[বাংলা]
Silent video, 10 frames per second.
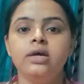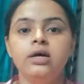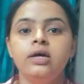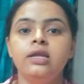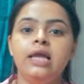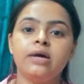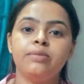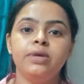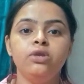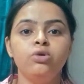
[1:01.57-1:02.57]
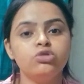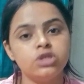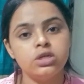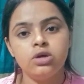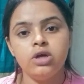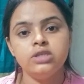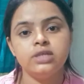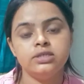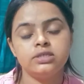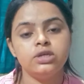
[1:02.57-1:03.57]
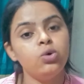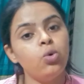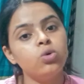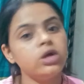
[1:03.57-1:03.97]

একটা ল্যাকমে লোশন হয় সানস্ক্রিন